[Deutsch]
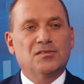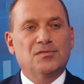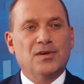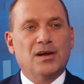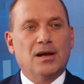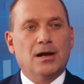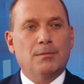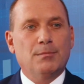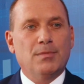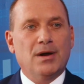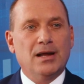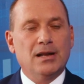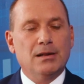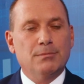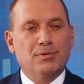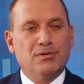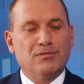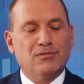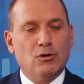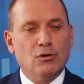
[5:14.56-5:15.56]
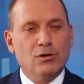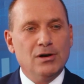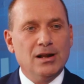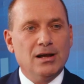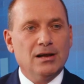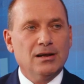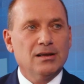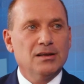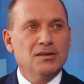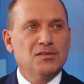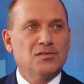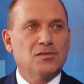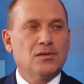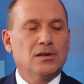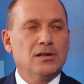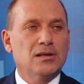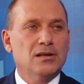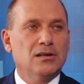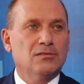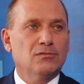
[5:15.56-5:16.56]
wir haben eine PV-Anlage
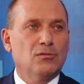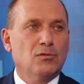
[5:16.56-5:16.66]
installiert,